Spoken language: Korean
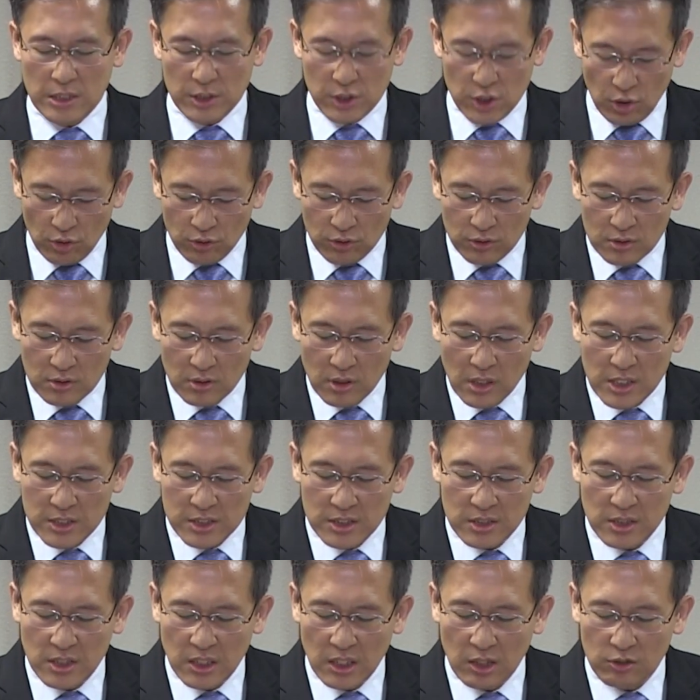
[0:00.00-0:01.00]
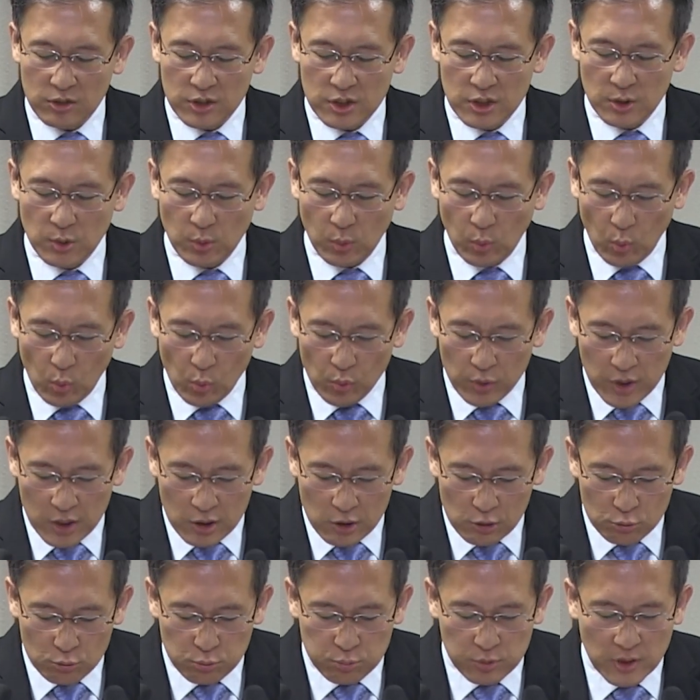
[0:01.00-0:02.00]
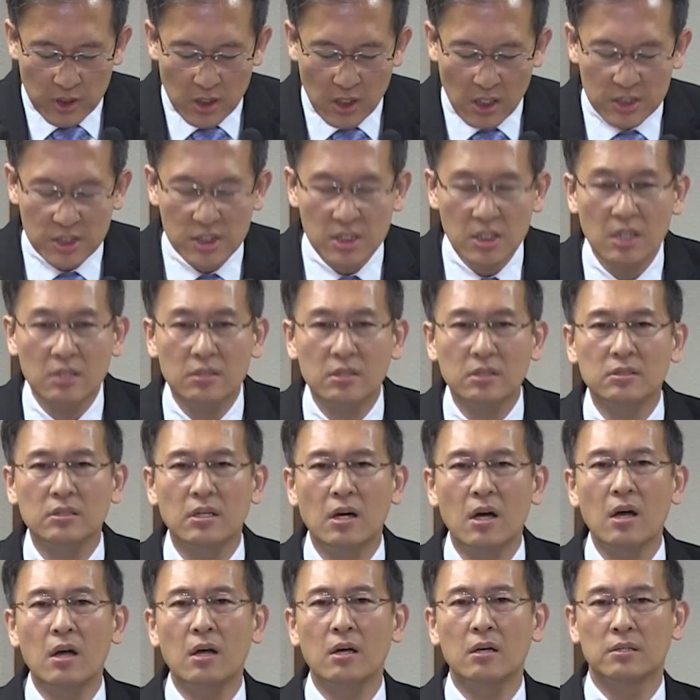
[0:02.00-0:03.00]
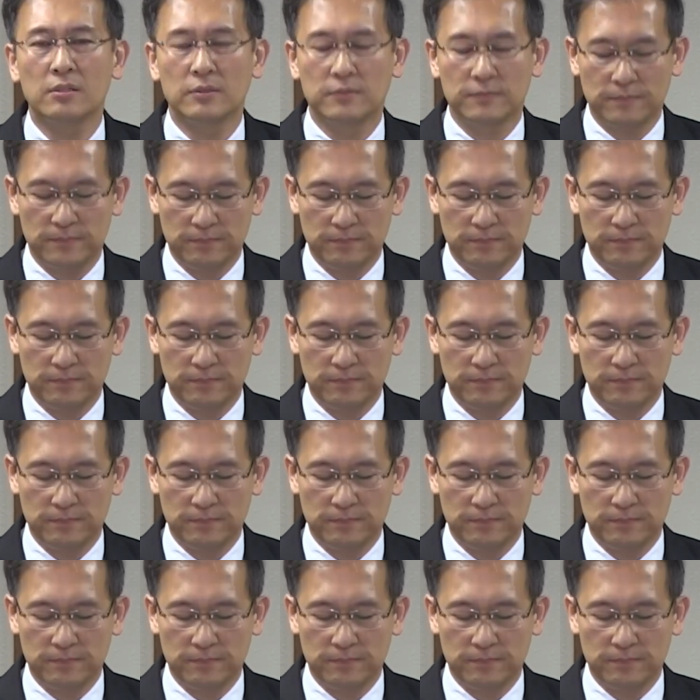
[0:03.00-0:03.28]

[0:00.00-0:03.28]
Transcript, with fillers: 전능하신 이가 어찌 공의를 굳게 하시겠는가?